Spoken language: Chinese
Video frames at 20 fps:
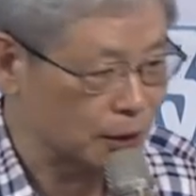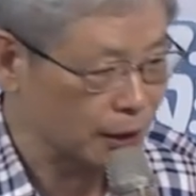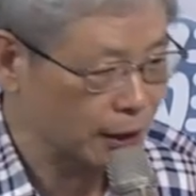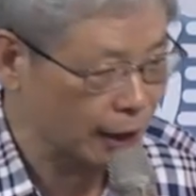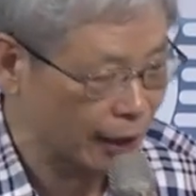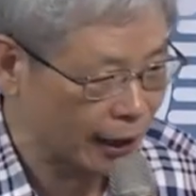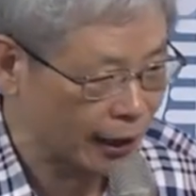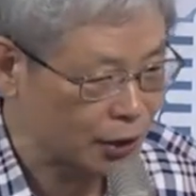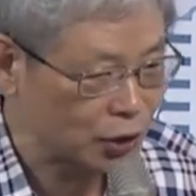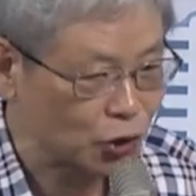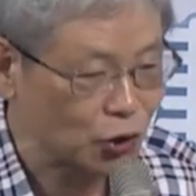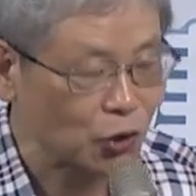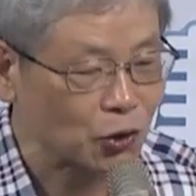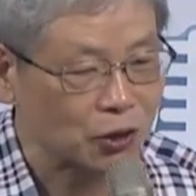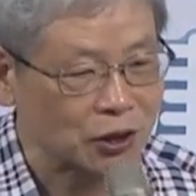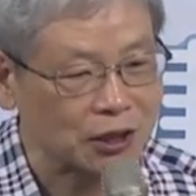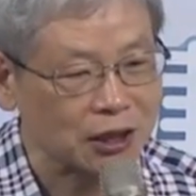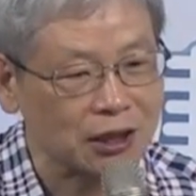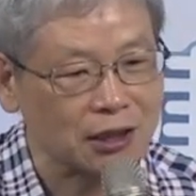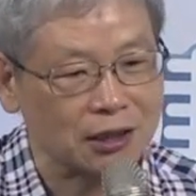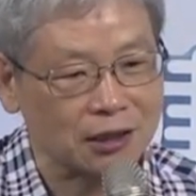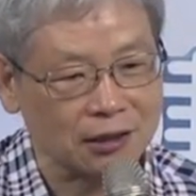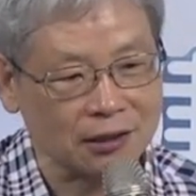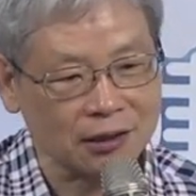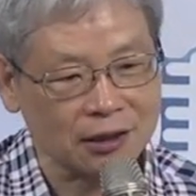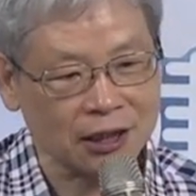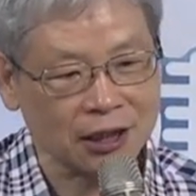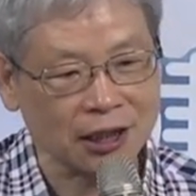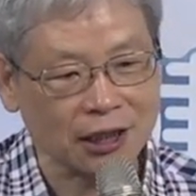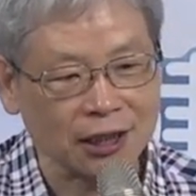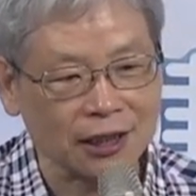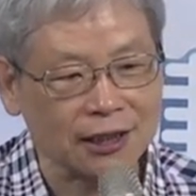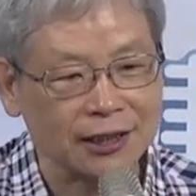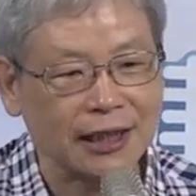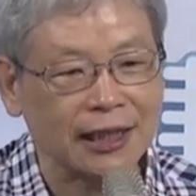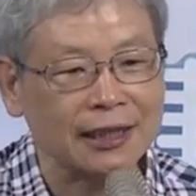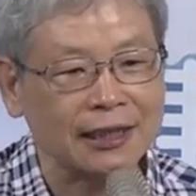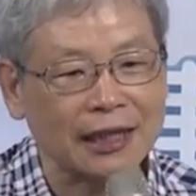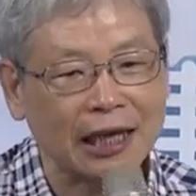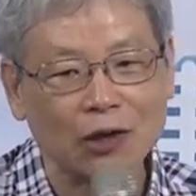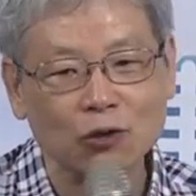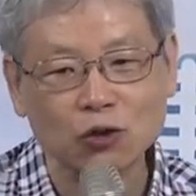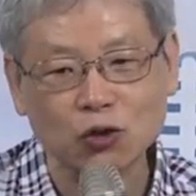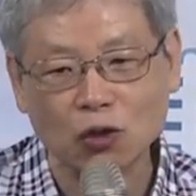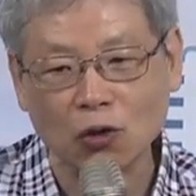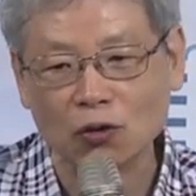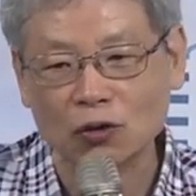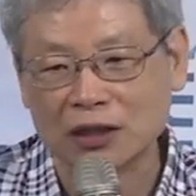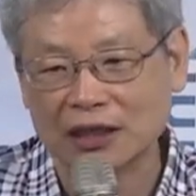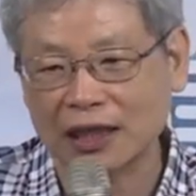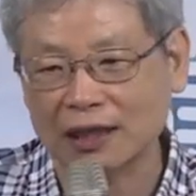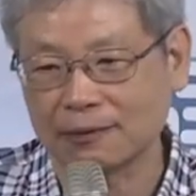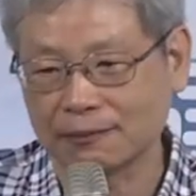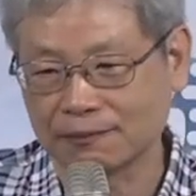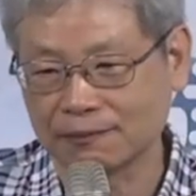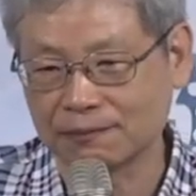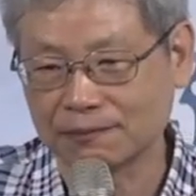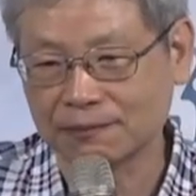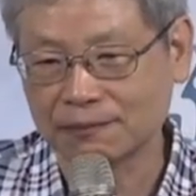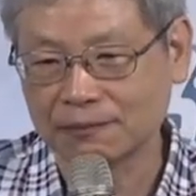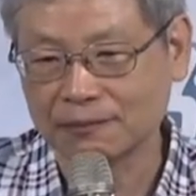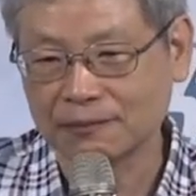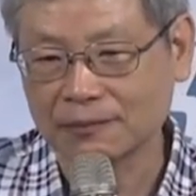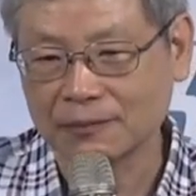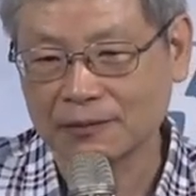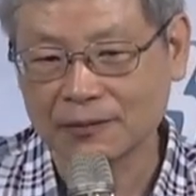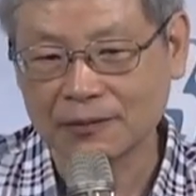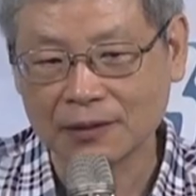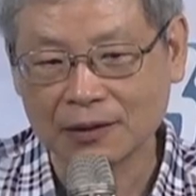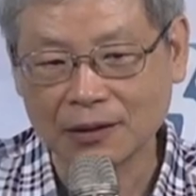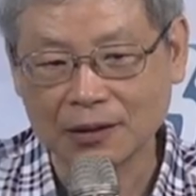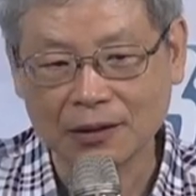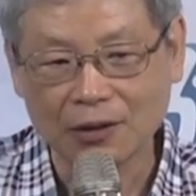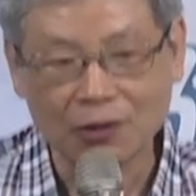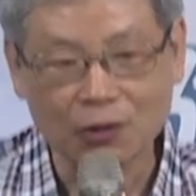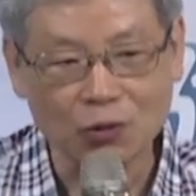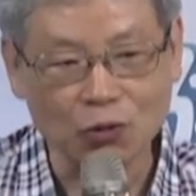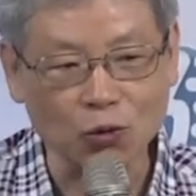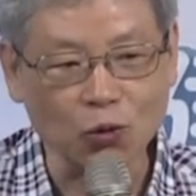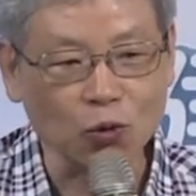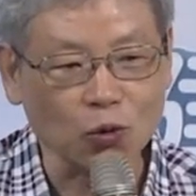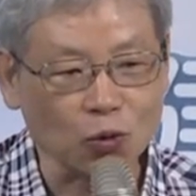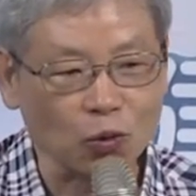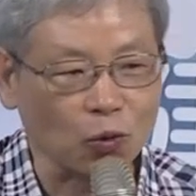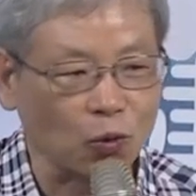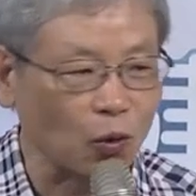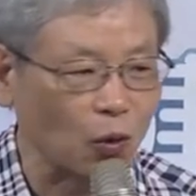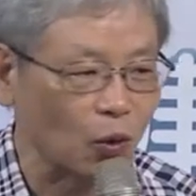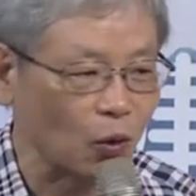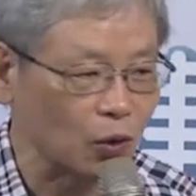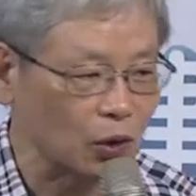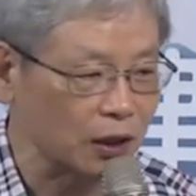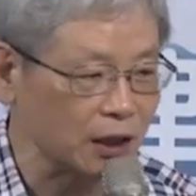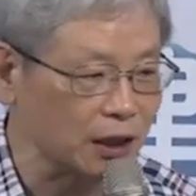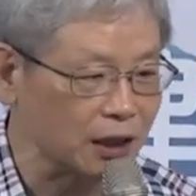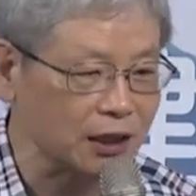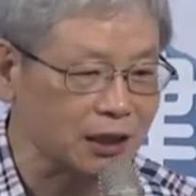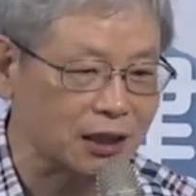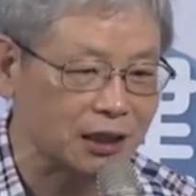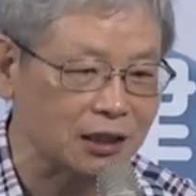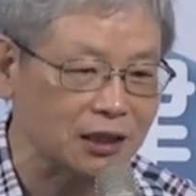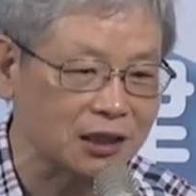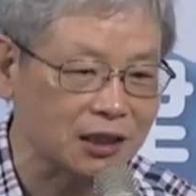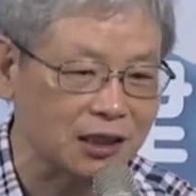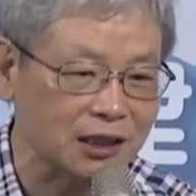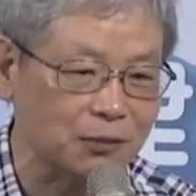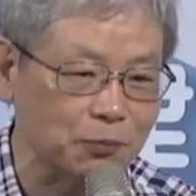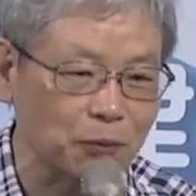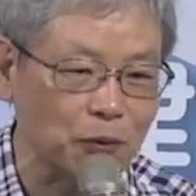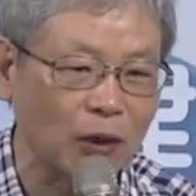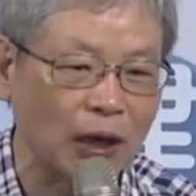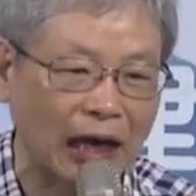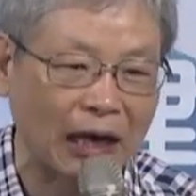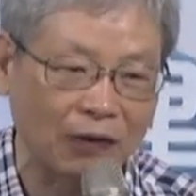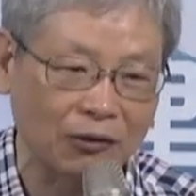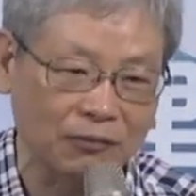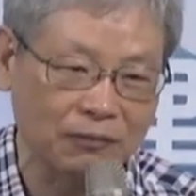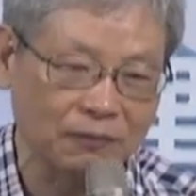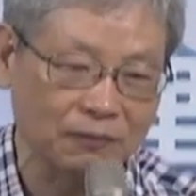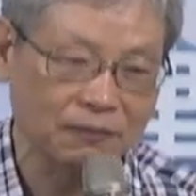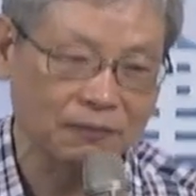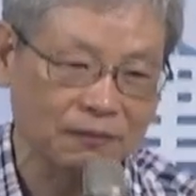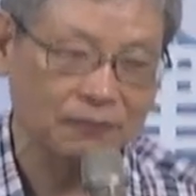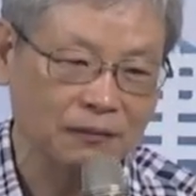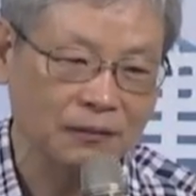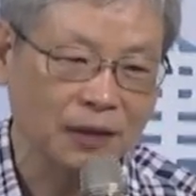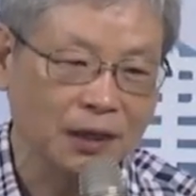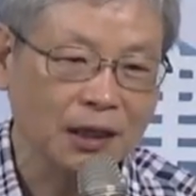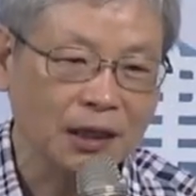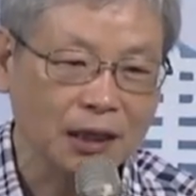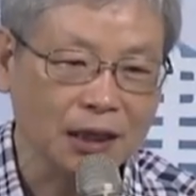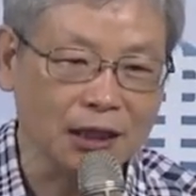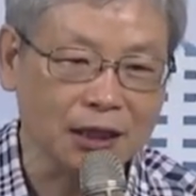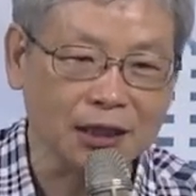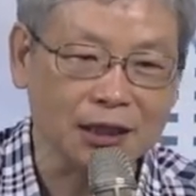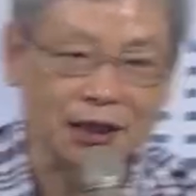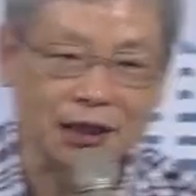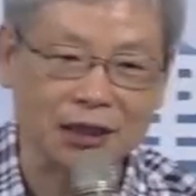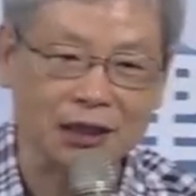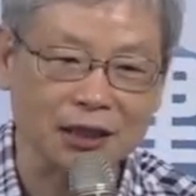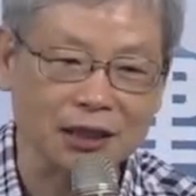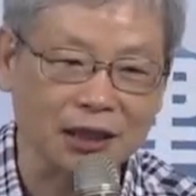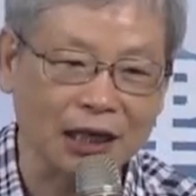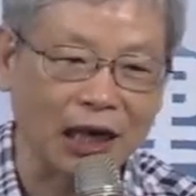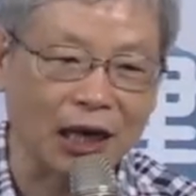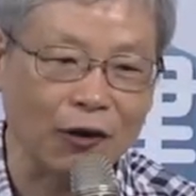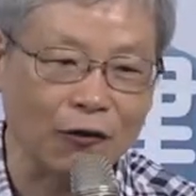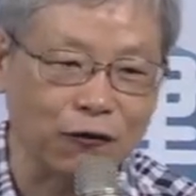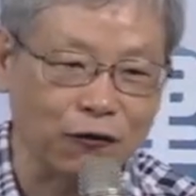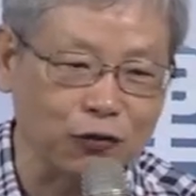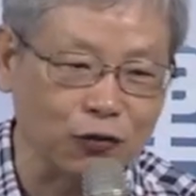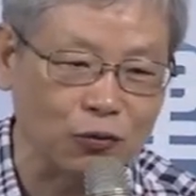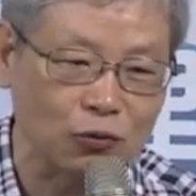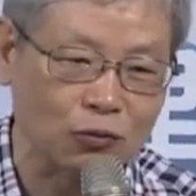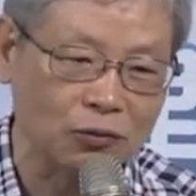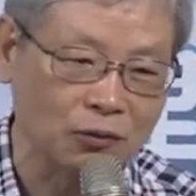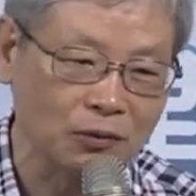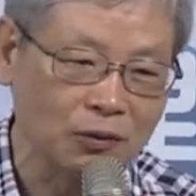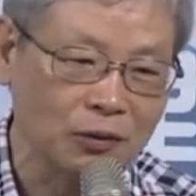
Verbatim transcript: 也就是轻症到重症，如果医师治不好，医师要负